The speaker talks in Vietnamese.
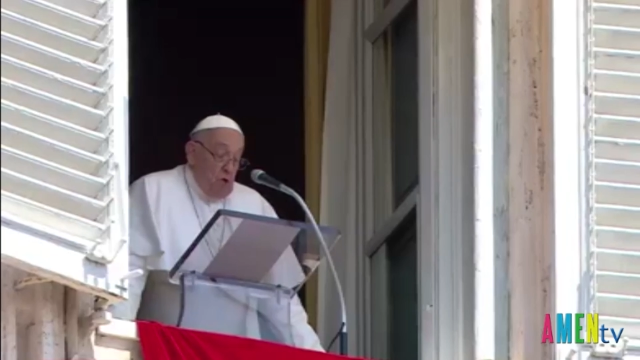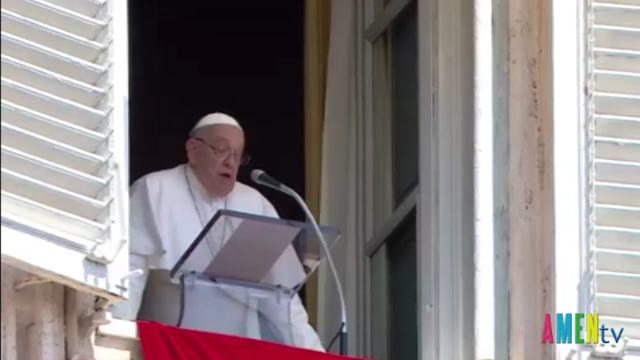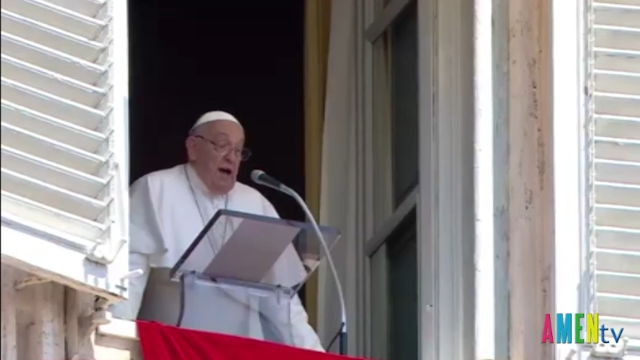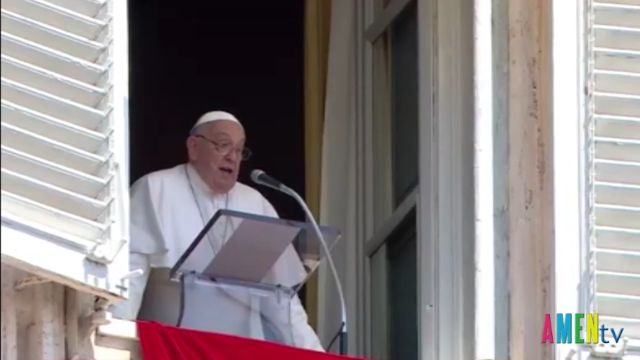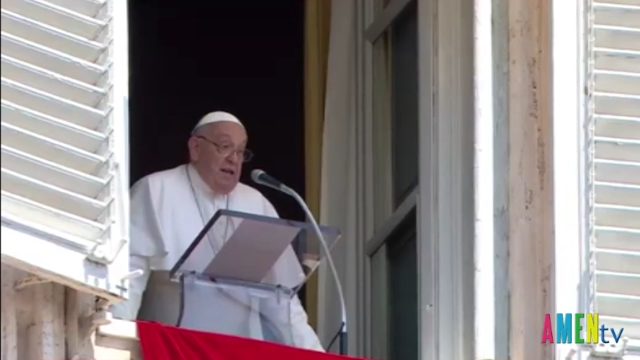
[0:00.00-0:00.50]

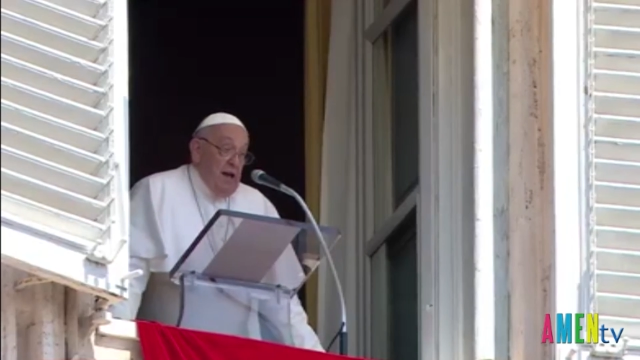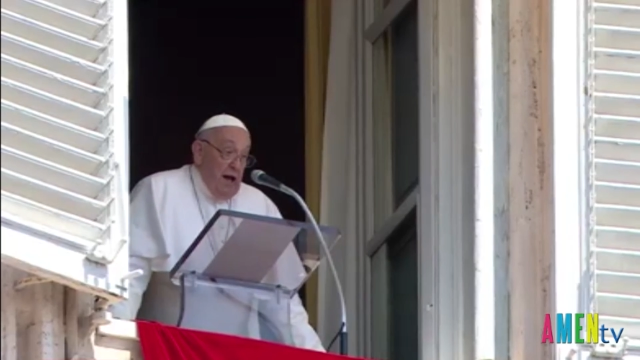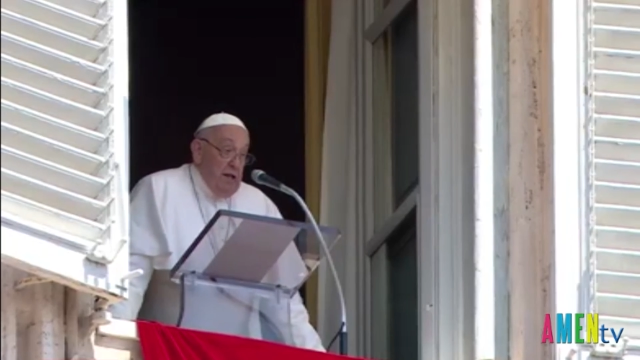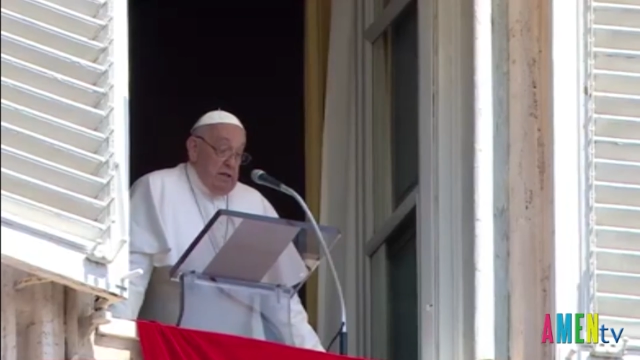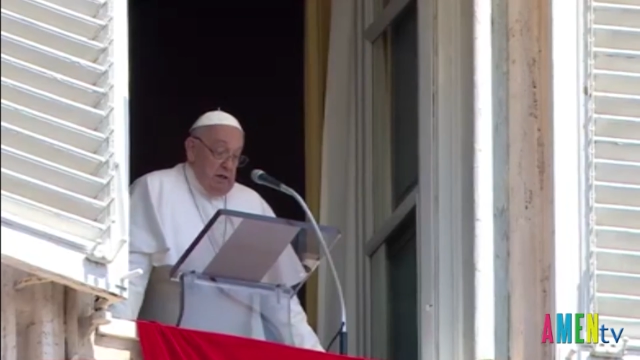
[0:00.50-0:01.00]
người
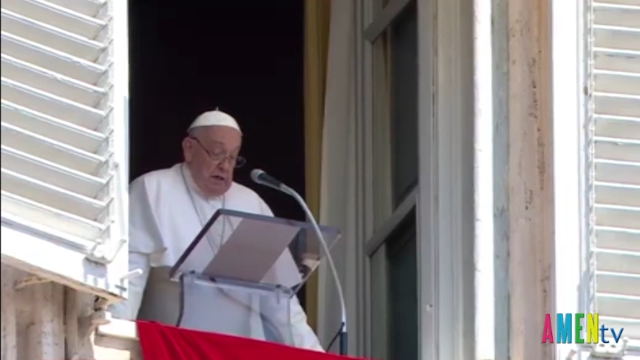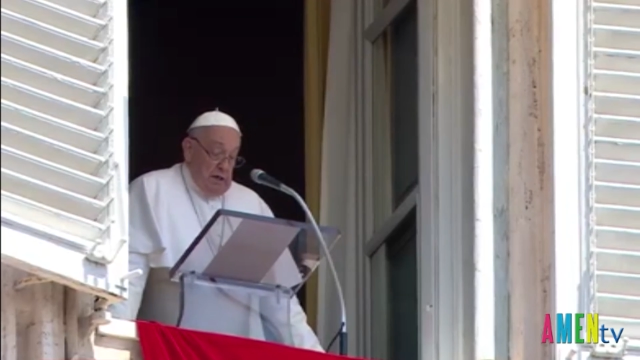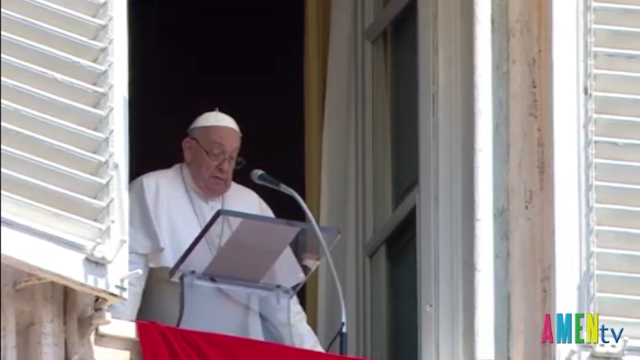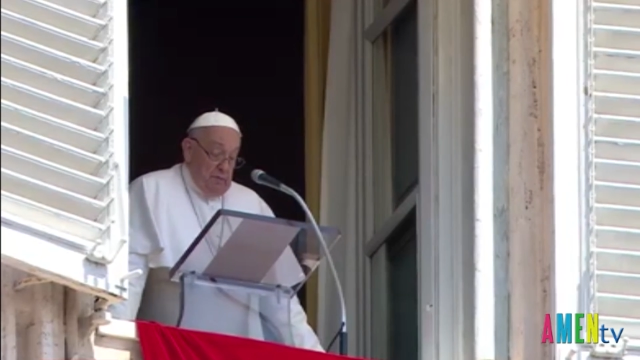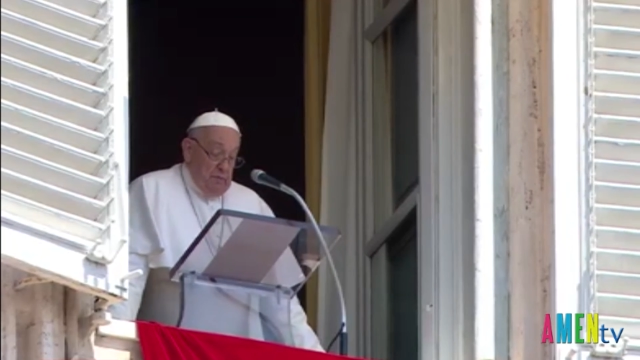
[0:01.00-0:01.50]
cũng có
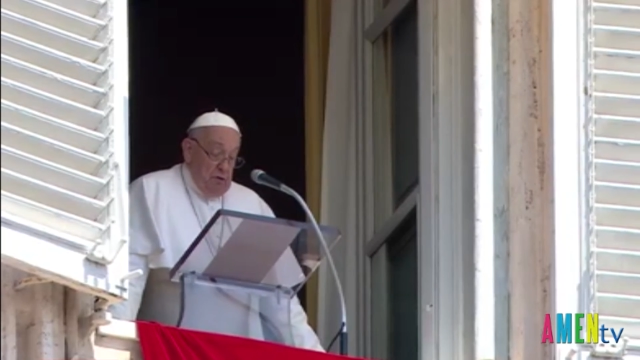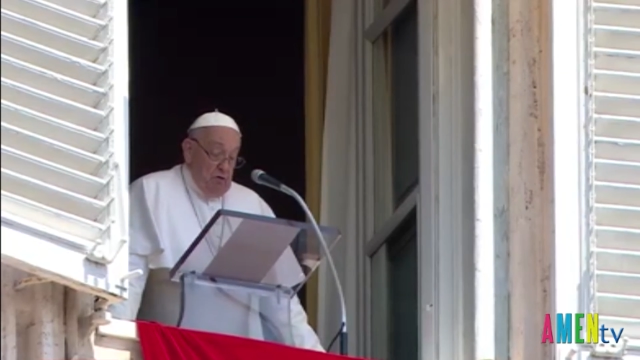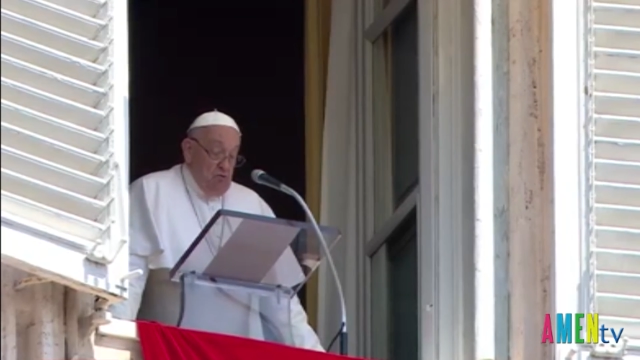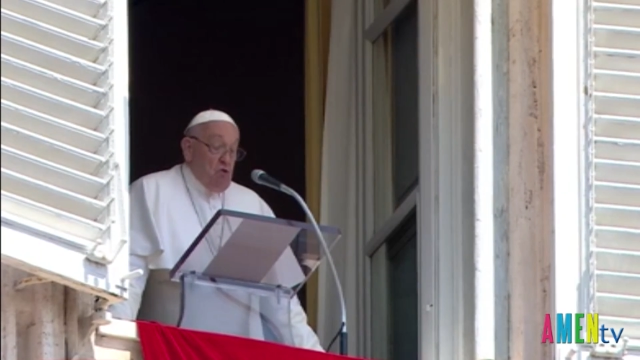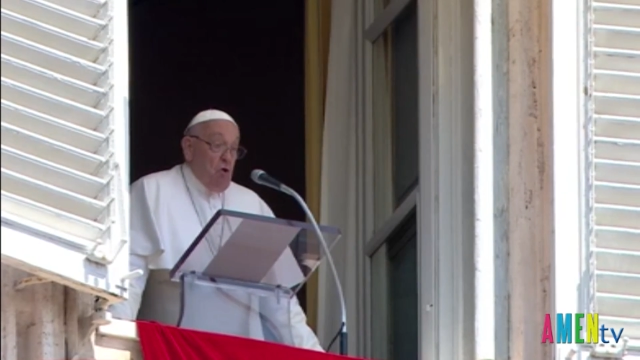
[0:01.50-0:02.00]
thể có
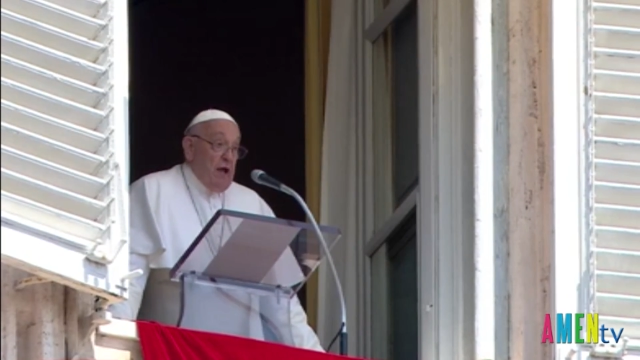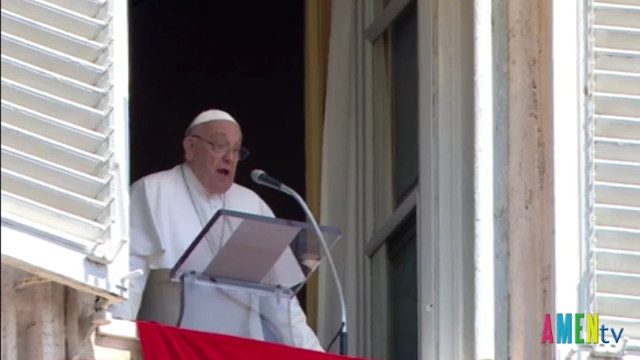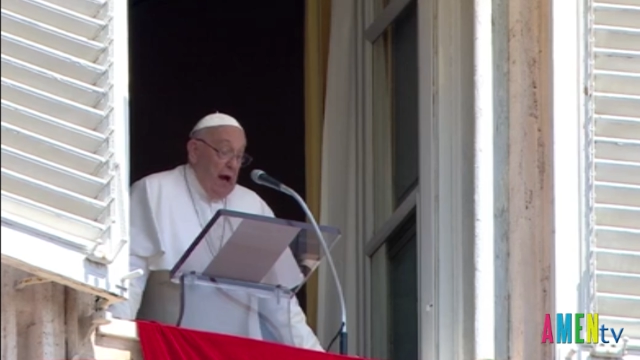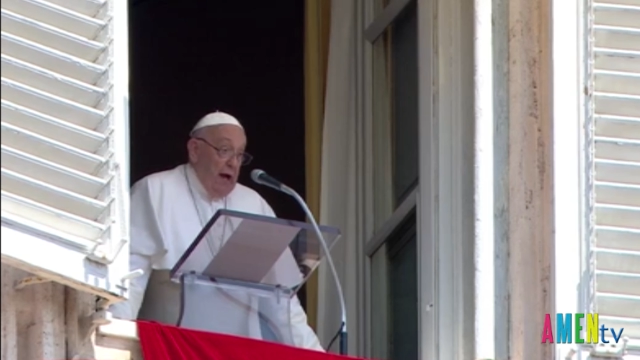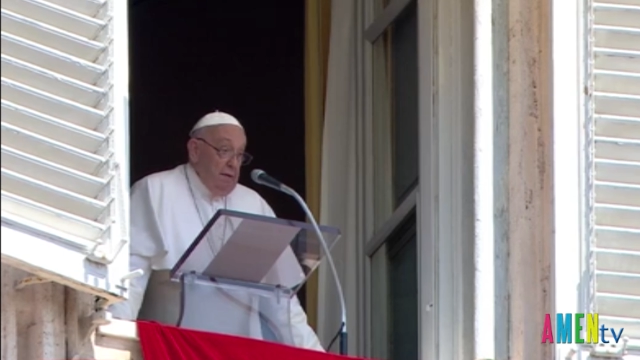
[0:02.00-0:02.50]
được
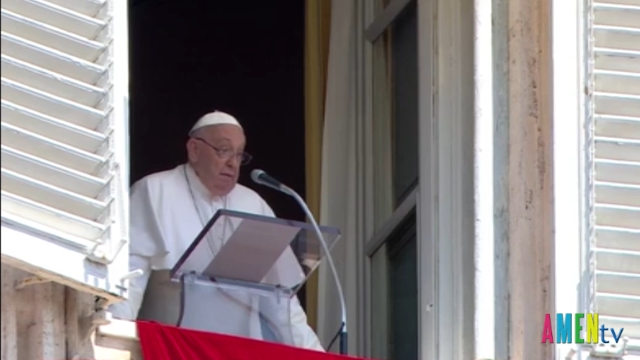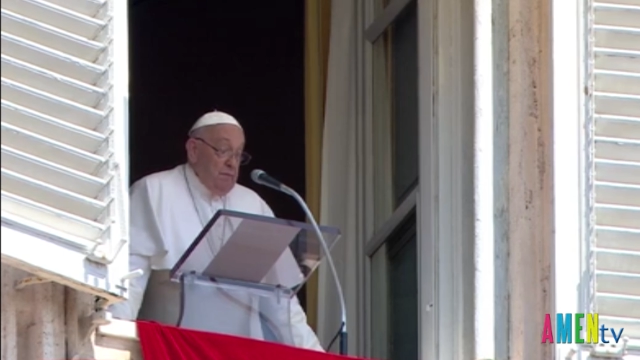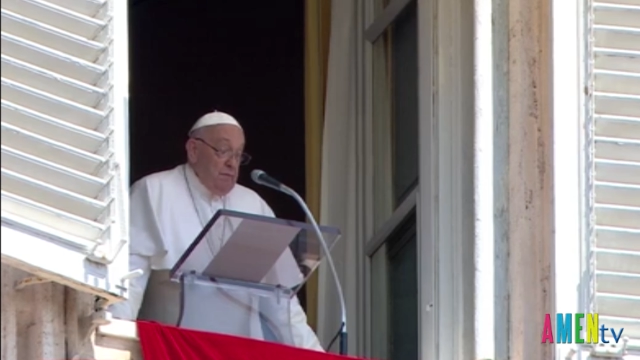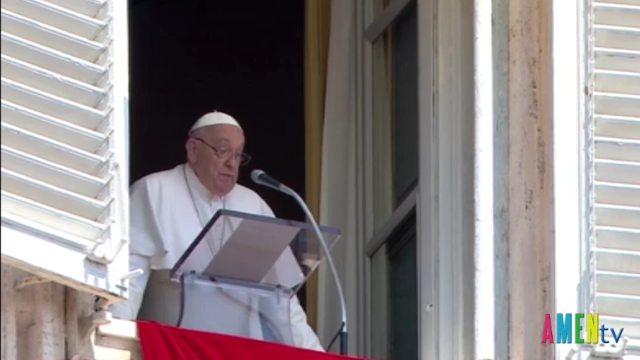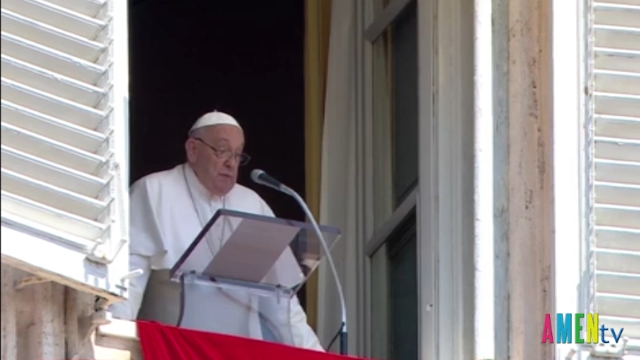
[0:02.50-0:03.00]
thứ gì đó.